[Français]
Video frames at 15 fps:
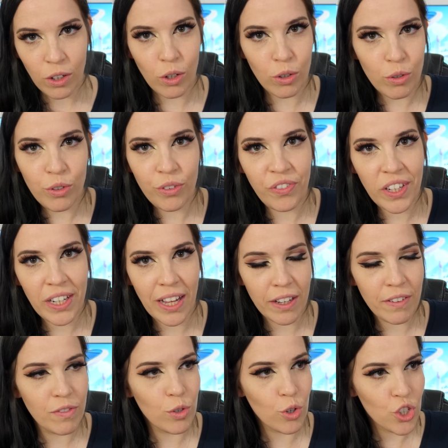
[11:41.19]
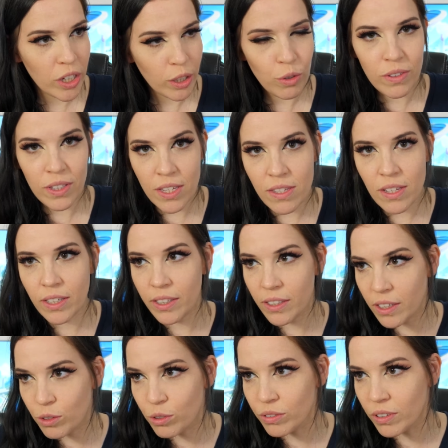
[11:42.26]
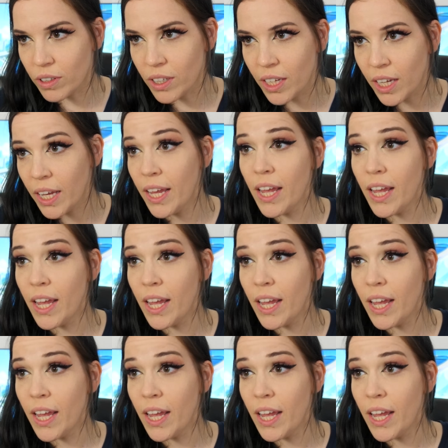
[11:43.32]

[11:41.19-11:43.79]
quand Luffy il arrive sur chacune des îles qu'il découvre,